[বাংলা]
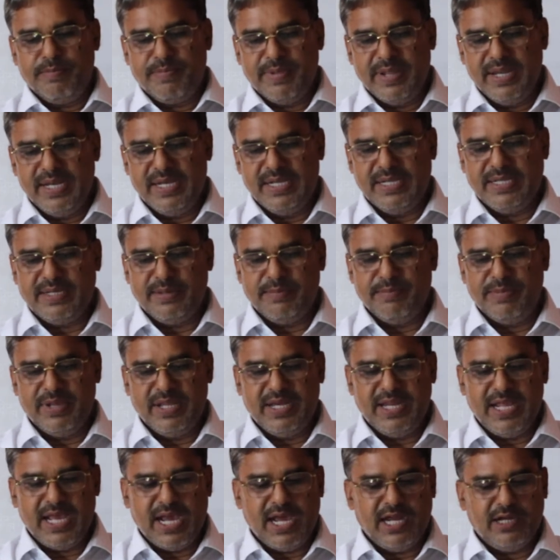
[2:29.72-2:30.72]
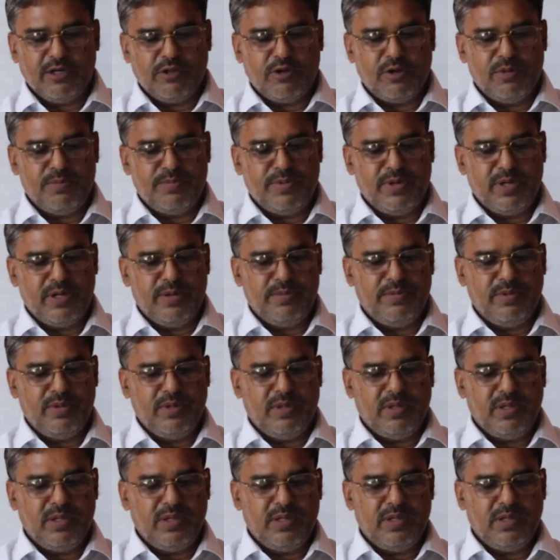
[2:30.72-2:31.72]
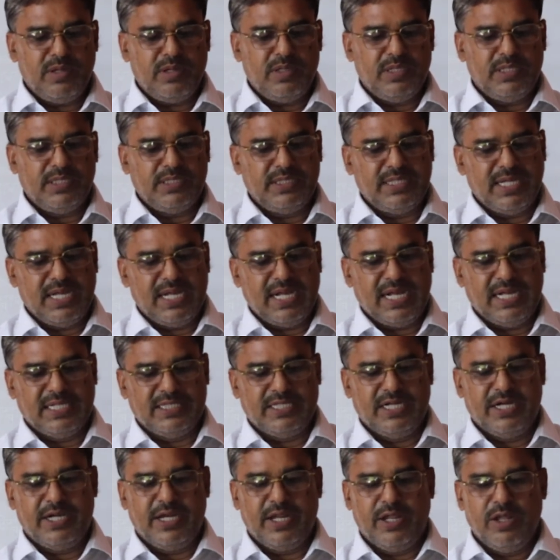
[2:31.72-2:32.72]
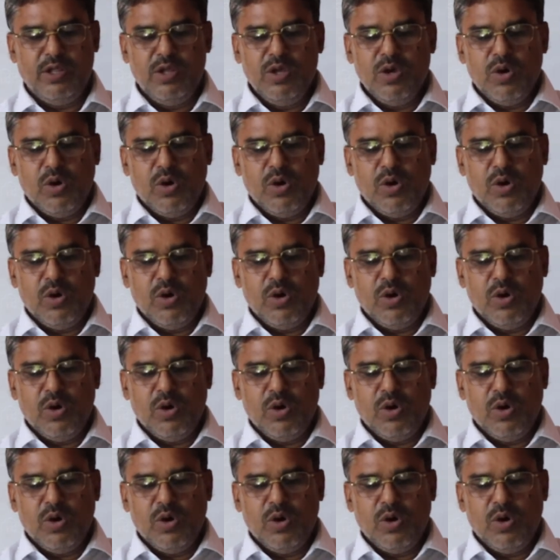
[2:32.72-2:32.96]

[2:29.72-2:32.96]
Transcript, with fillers: ফিল্ড ভেরি আনকমফোর্টেবল দ্য আদার ডে